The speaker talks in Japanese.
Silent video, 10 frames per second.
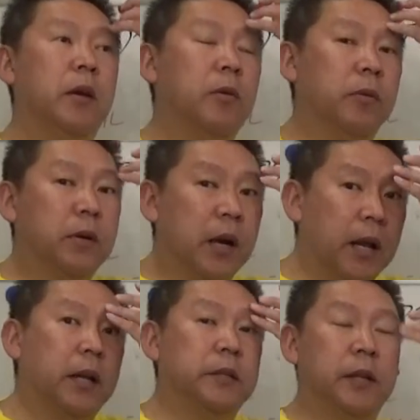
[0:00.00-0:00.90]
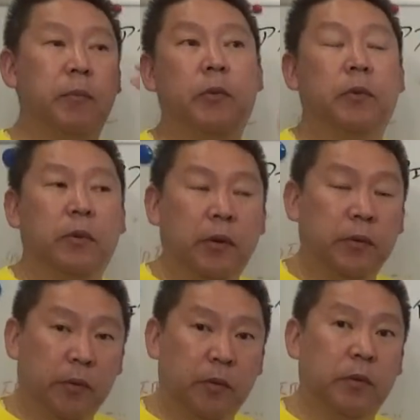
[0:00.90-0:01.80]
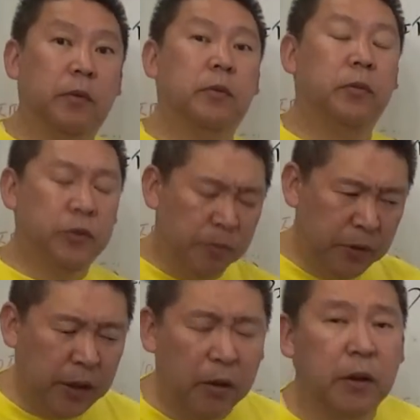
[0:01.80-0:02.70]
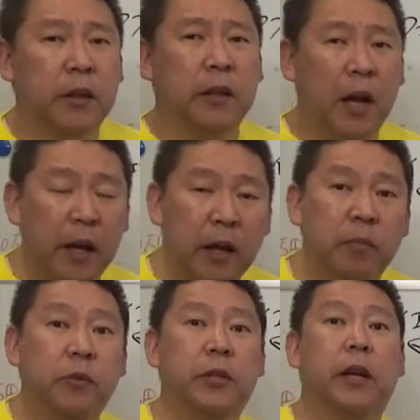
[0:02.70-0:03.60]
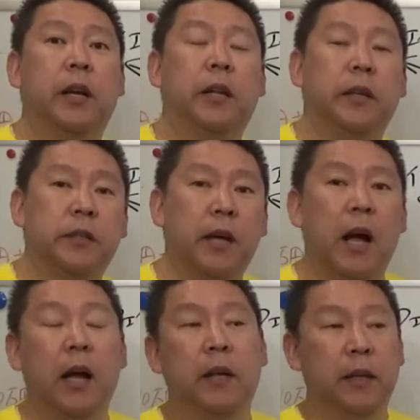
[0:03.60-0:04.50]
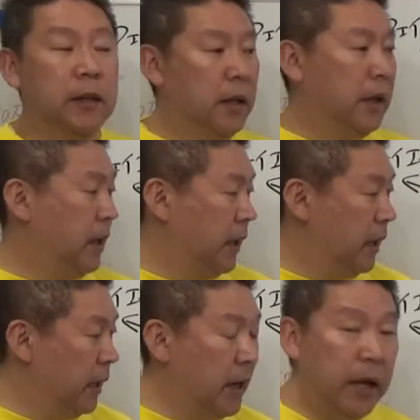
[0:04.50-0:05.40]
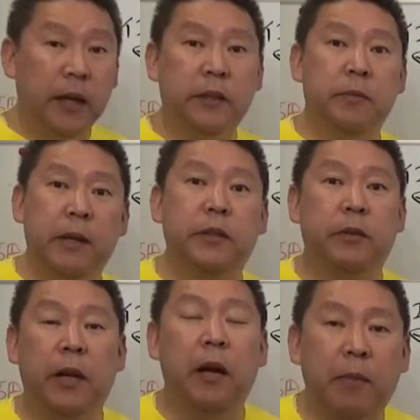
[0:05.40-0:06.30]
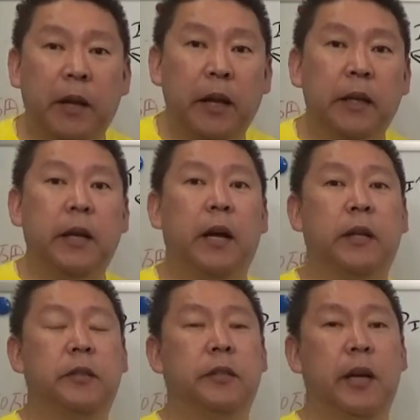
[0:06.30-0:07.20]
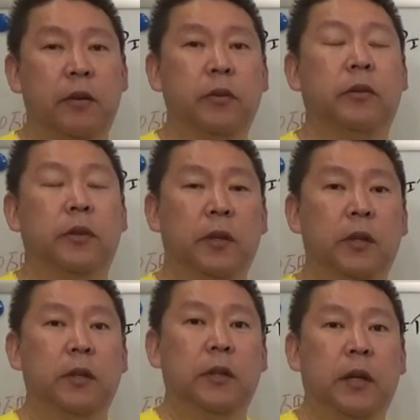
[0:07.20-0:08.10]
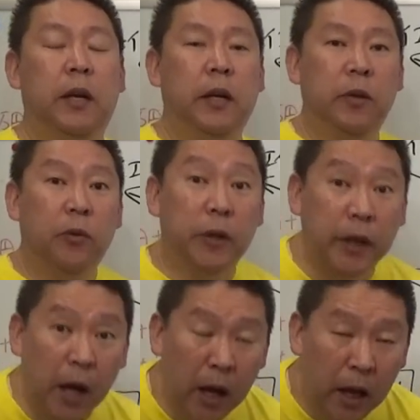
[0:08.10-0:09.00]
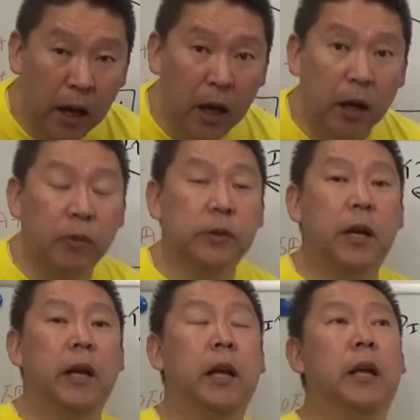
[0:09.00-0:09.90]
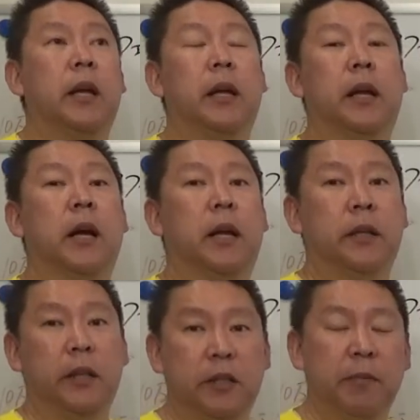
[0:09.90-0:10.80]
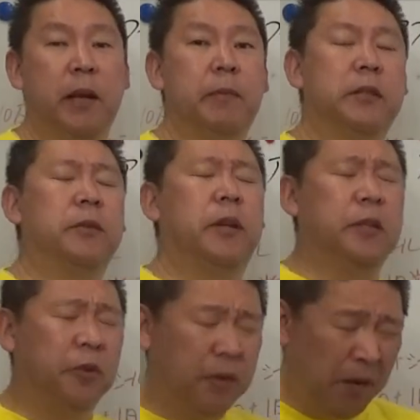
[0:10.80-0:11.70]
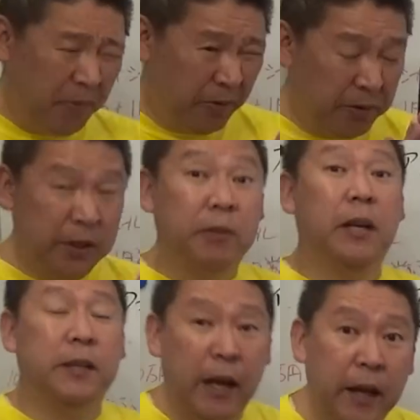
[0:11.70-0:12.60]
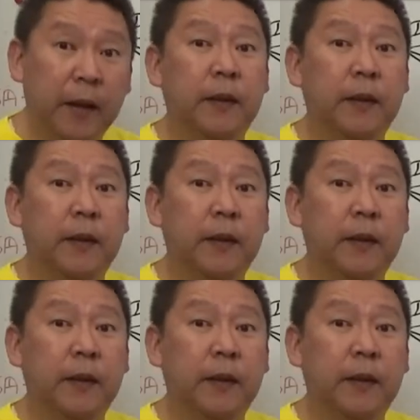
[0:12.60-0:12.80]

こっからですね、もう、ご注文いただく方は大変申し訳ないんですが、来月末ぐらいまで2ヶ月弱、納期がかかってしまいますので、そこはもうご容赦ください。